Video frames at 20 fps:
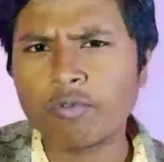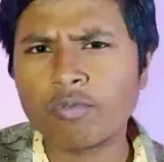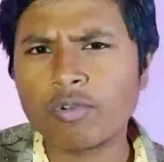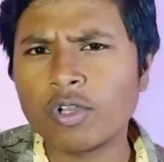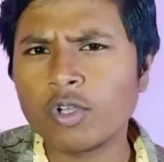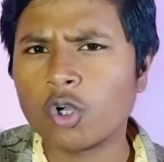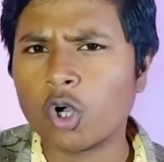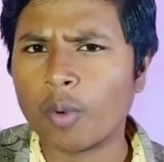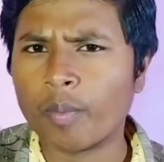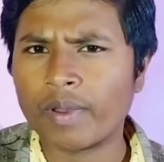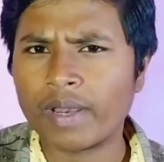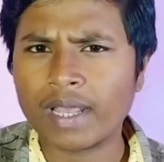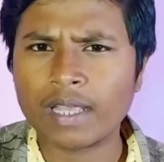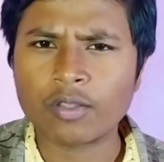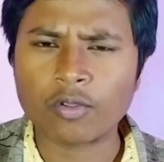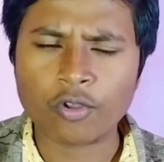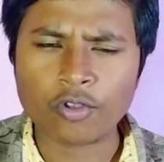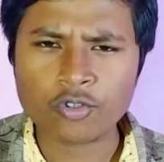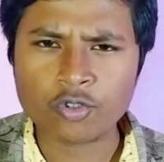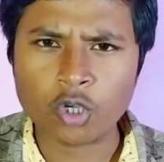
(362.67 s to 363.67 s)
ফোনগুলি কবে
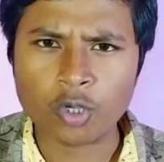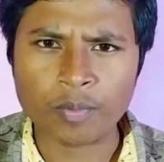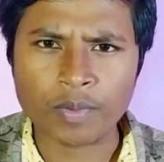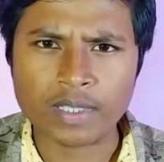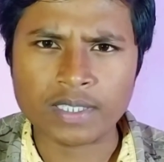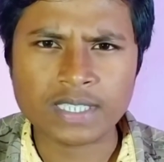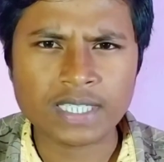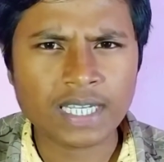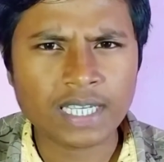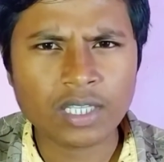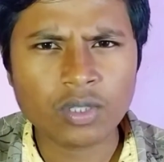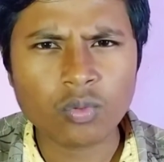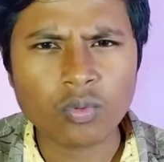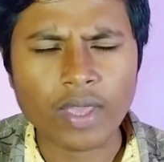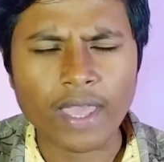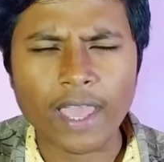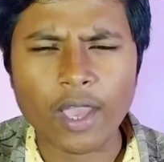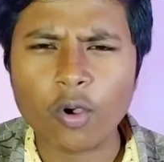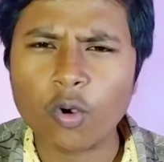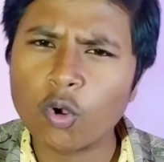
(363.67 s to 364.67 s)
নাগাদ লঞ্চ করবে সেটা কিন্তু
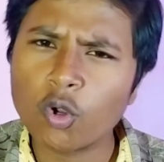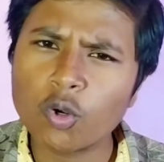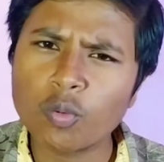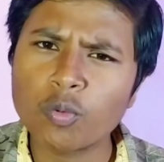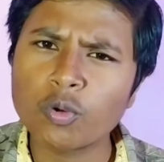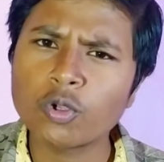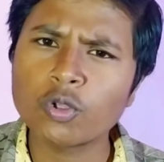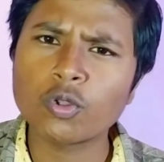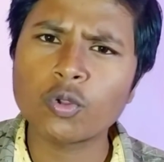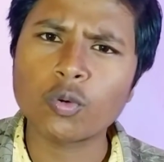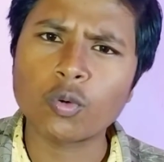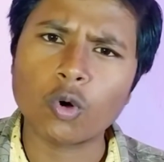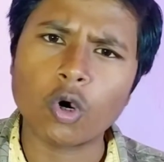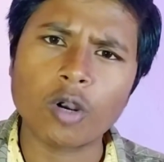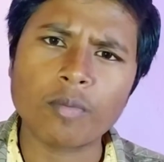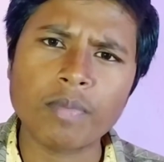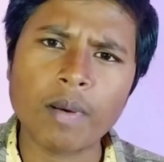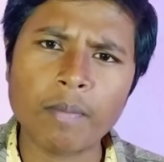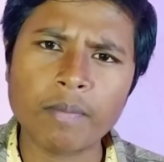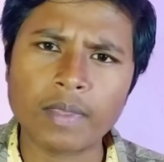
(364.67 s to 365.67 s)
এখনও পর্যন্ত
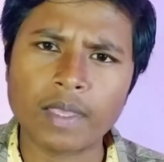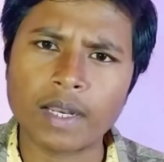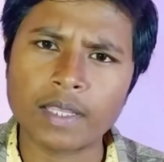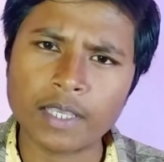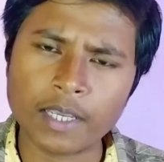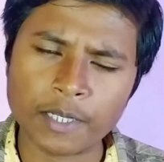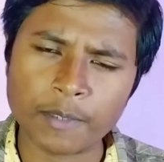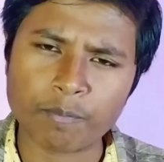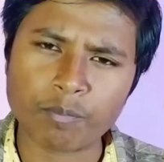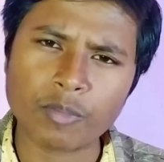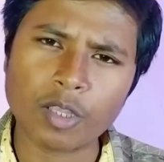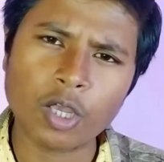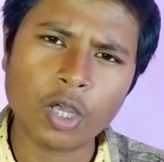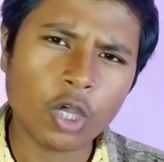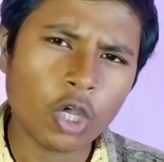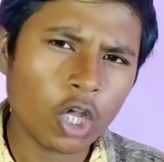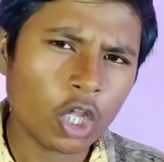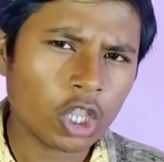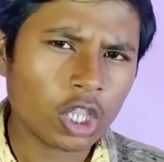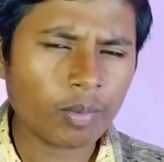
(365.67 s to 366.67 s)
কনফার্ম জানা যায়নি
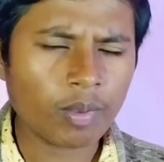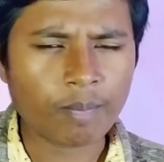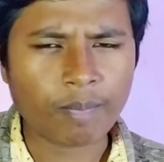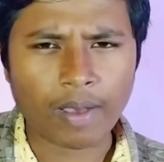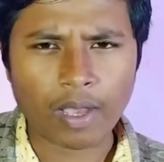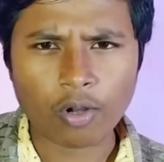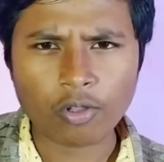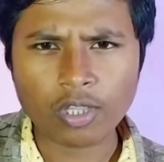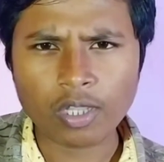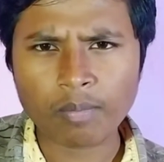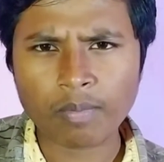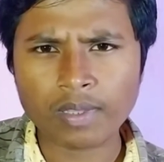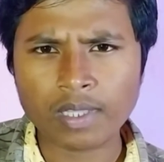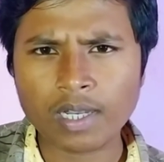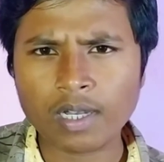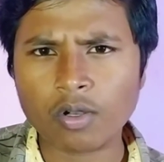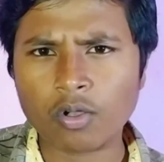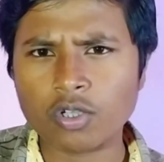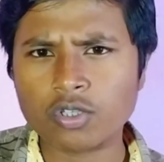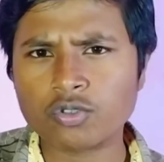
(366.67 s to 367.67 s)
তবে ভারতের
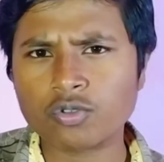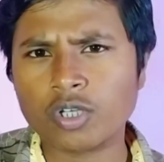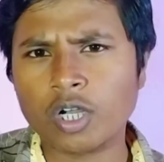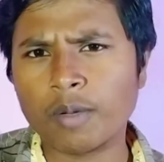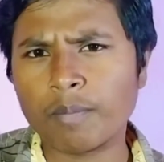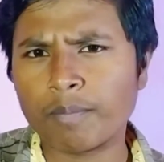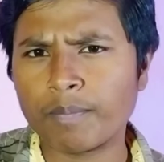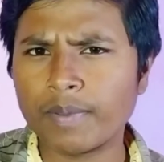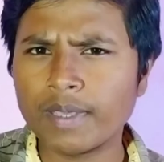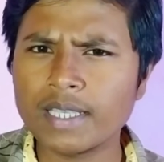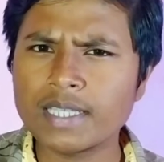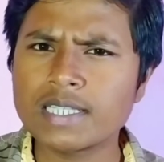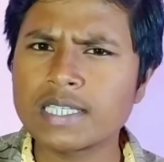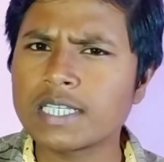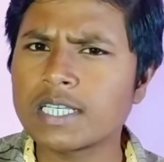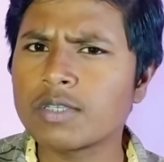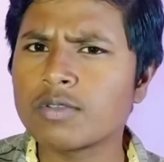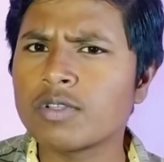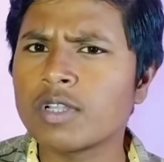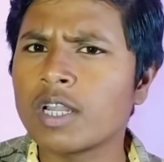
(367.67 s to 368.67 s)
বাজারে লঞ্চ করার বেশ
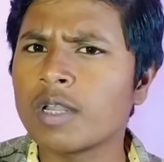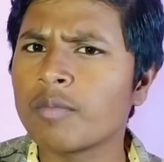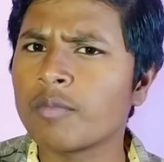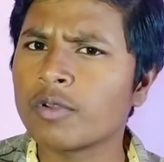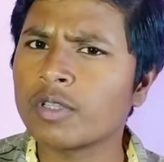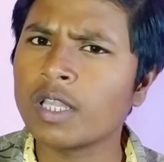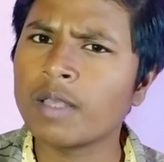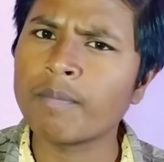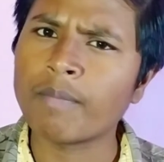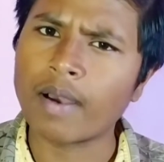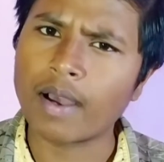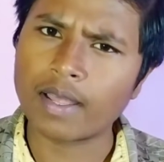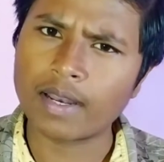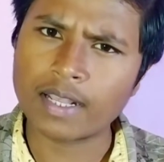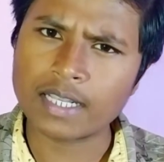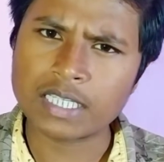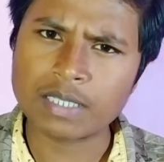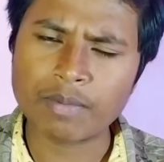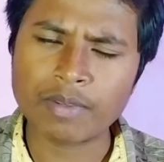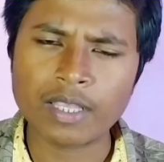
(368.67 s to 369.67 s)
কিছুদিনের মধ্যে
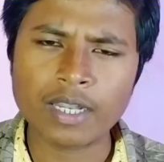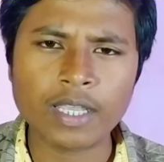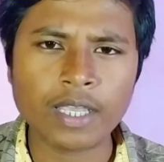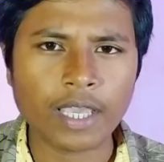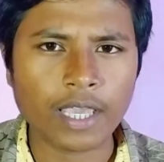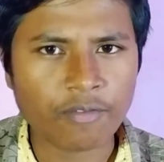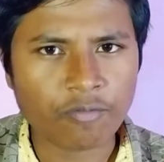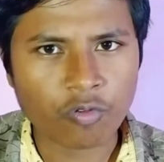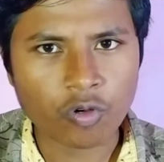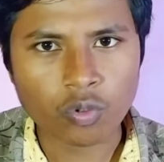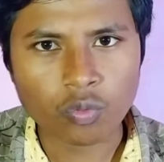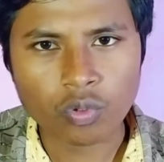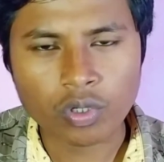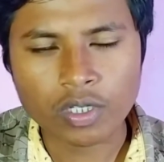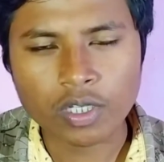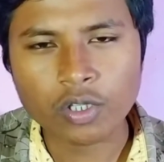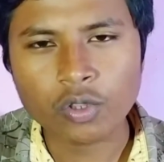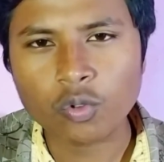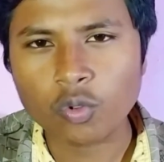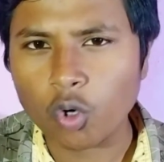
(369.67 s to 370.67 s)
বাংলাদেশের বাজারে এই
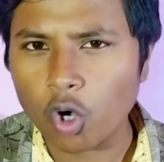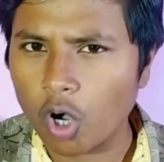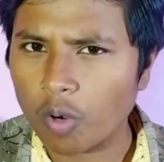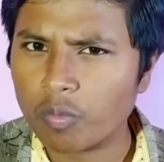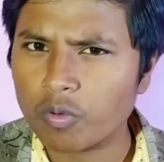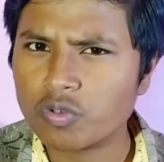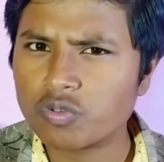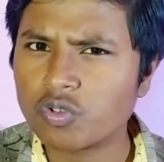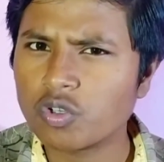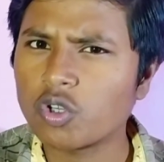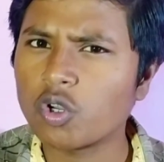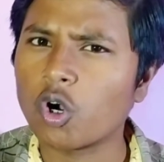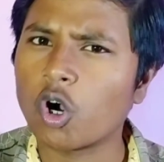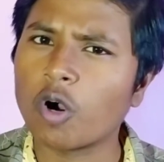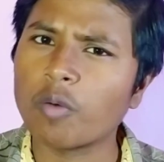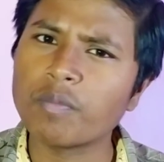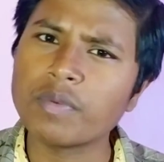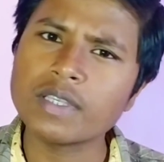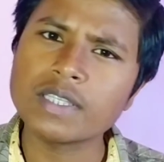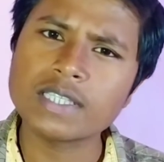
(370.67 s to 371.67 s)
ফোনগুলি কিন্তু অবশ্যই
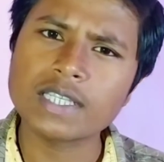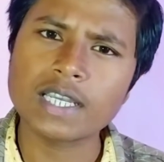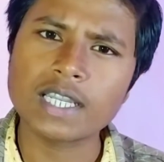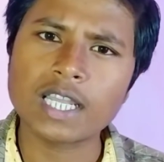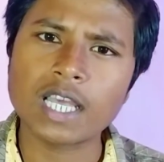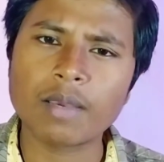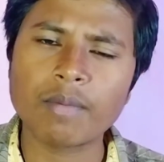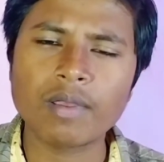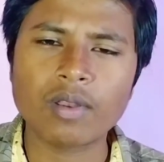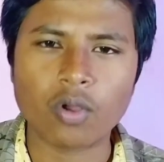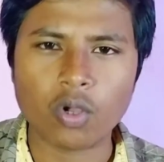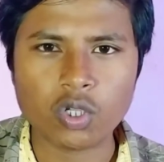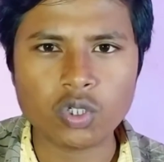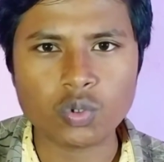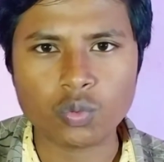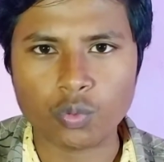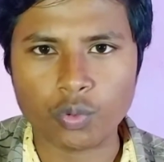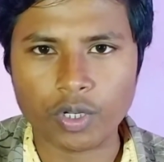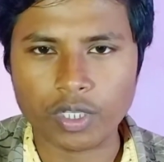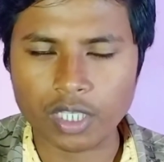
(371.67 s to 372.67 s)
অফিসিয়ালিভাবে
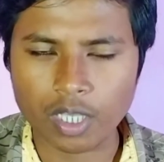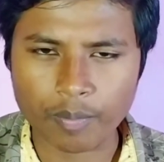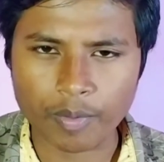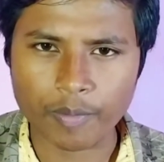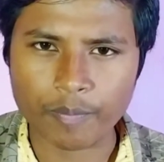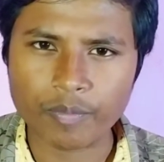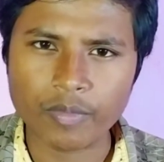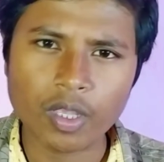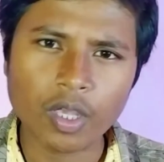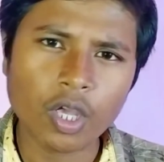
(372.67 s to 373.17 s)
লঞ্চ করে যাবে